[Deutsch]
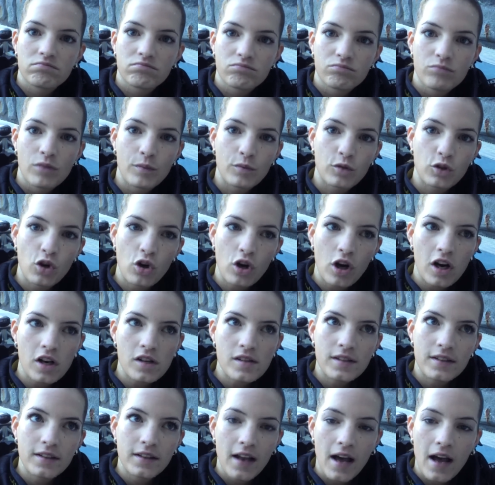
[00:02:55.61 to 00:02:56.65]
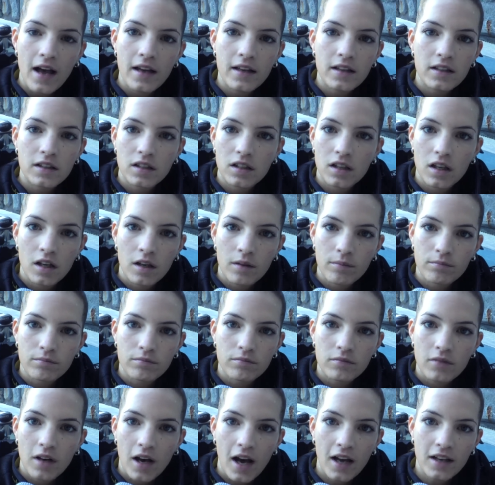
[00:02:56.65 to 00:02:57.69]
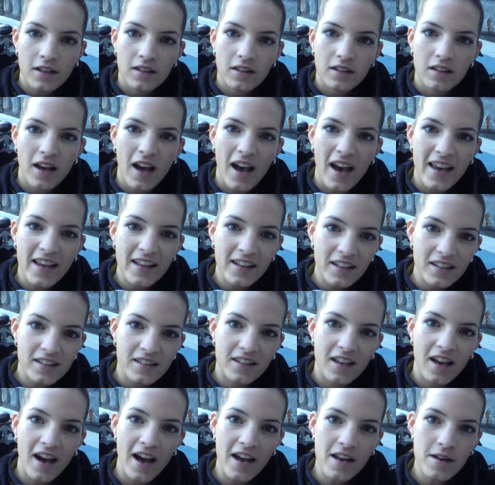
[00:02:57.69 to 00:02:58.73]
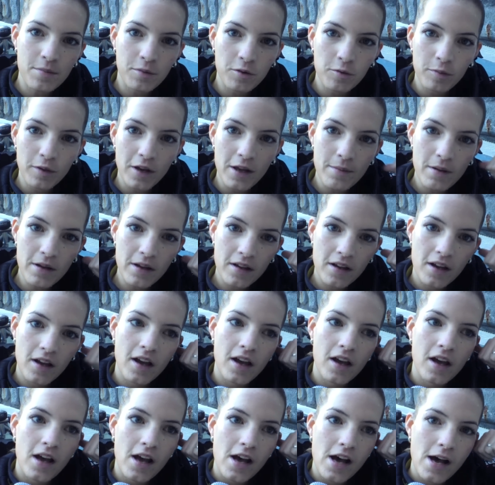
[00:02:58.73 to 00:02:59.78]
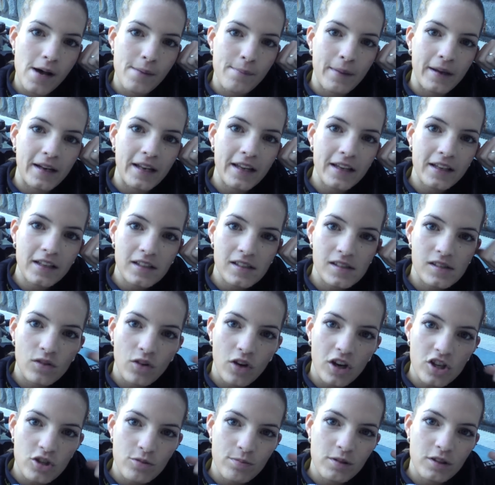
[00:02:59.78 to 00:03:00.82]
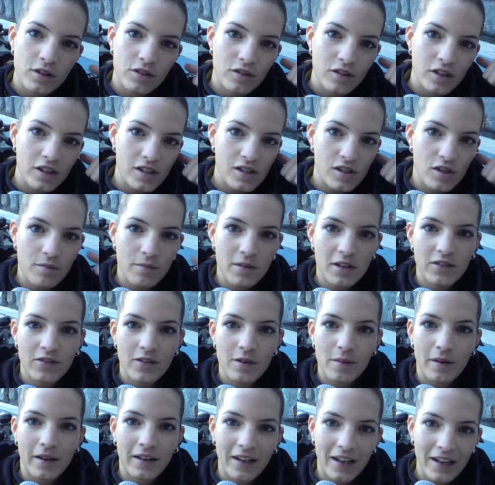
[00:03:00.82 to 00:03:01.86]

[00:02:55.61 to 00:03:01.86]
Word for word: mit dem Druckausgleich ähm, hatte ich eigentlich keine Probleme. Äh, mein linkes Ohr spielt noch nicht so mit wie mein